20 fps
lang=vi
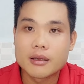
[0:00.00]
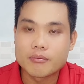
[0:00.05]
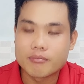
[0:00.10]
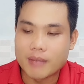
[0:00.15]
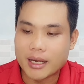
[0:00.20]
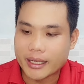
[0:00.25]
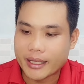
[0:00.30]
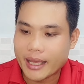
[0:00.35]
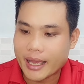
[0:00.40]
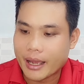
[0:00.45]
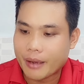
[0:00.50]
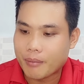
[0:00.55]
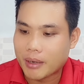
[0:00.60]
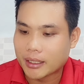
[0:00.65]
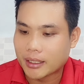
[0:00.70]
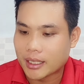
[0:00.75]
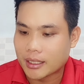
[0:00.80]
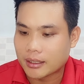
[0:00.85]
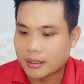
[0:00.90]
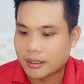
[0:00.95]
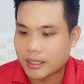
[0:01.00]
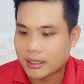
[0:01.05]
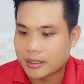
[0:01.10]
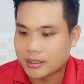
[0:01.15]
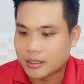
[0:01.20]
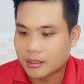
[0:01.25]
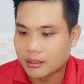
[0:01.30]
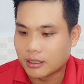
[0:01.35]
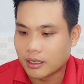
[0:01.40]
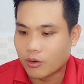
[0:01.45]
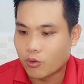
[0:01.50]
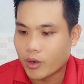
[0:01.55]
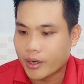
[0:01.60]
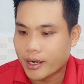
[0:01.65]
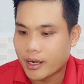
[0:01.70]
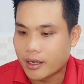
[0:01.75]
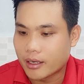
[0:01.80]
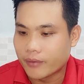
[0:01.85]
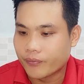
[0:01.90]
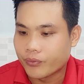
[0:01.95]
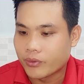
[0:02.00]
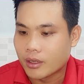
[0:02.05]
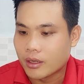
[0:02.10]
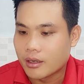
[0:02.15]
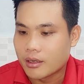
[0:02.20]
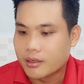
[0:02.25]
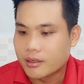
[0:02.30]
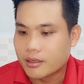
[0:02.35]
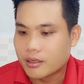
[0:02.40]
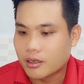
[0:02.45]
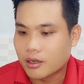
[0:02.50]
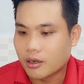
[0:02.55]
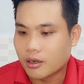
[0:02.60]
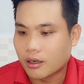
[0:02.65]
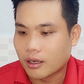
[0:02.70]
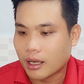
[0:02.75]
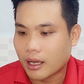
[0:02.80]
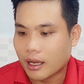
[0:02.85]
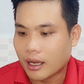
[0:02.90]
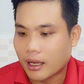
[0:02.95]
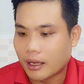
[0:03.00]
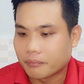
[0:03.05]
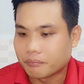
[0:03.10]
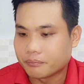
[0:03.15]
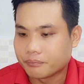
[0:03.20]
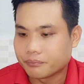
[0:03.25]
bằng da bằng thịt thật sự ở ngoài đời chứ còn à,